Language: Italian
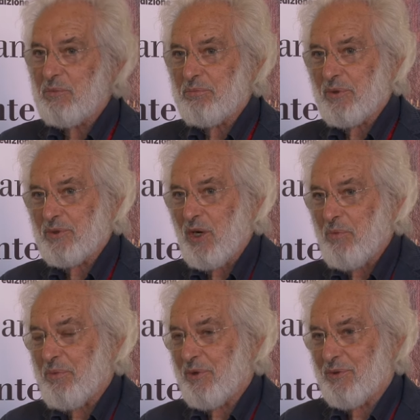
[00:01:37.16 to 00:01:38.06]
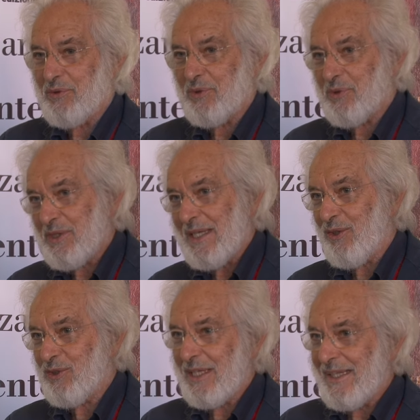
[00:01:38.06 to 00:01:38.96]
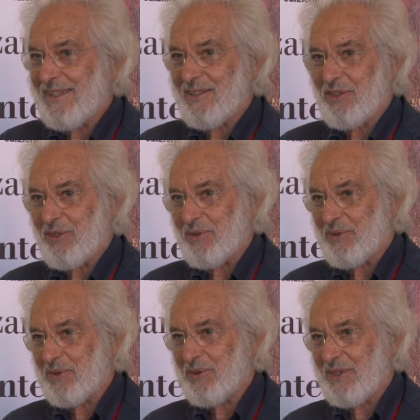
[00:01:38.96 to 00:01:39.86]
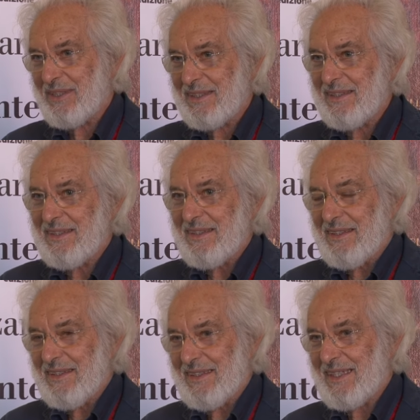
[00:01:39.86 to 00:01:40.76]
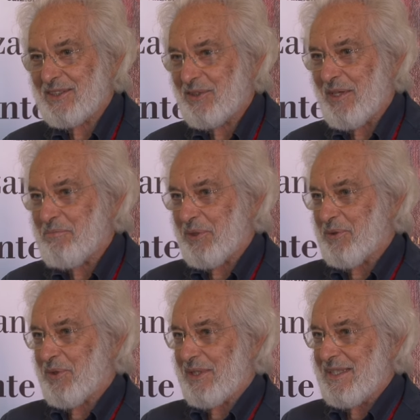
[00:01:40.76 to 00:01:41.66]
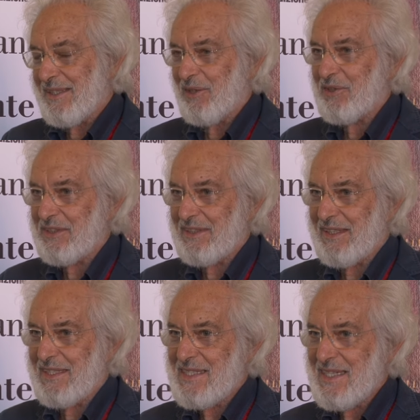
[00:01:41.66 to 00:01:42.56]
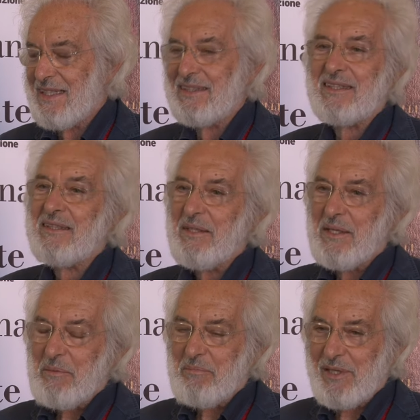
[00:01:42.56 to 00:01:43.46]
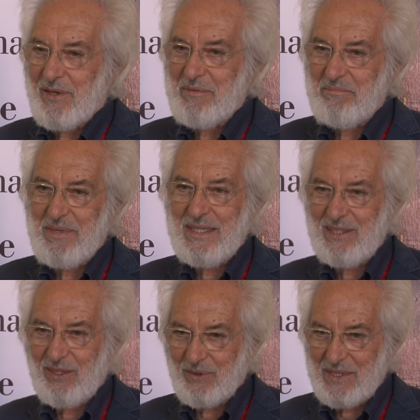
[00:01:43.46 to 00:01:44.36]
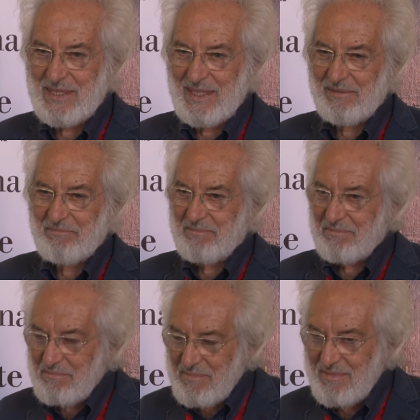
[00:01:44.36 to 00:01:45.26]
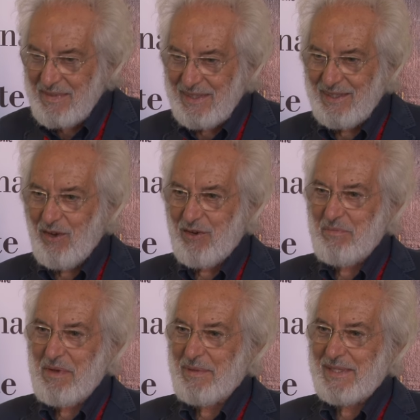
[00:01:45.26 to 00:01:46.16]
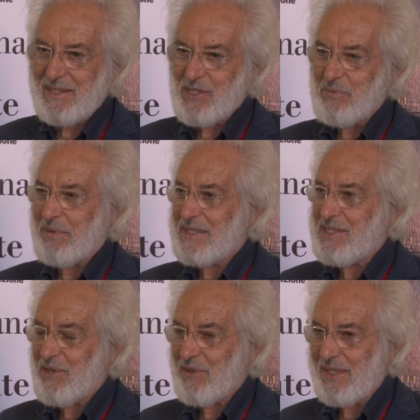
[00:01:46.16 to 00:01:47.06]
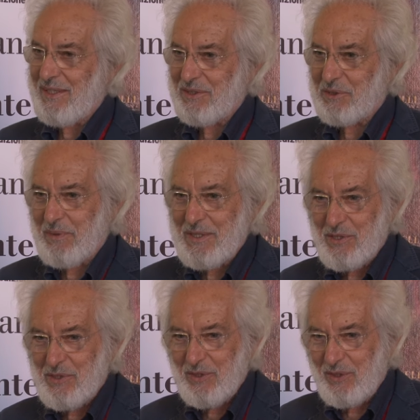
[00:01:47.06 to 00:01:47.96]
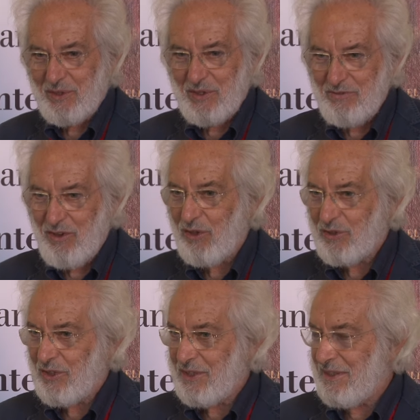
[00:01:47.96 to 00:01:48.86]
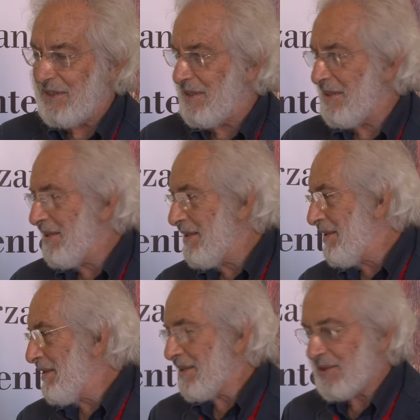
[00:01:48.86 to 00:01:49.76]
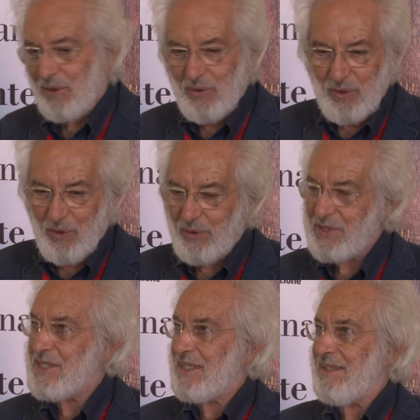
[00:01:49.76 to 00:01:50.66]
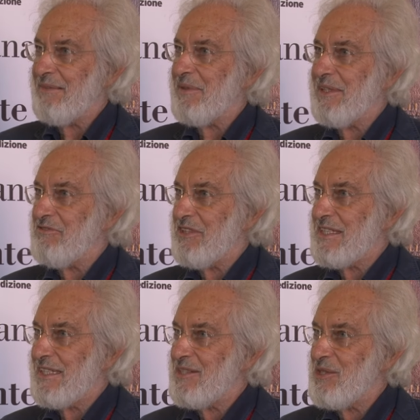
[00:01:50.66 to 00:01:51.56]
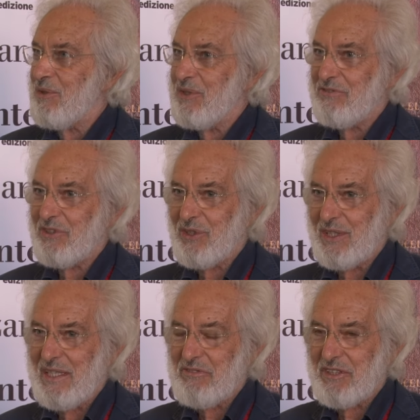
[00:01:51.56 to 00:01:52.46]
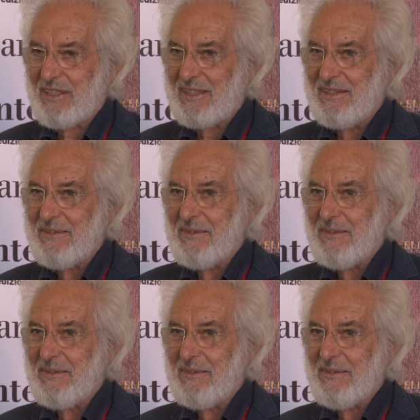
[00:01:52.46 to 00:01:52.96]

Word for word: Purtroppo non tutti hanno talento, non tutti riescono a produrre delle cose interessanti, però è bello questa enorme partecipazione. Io spesso sono coinvolto in concorsi, in manifestazioni fotografiche,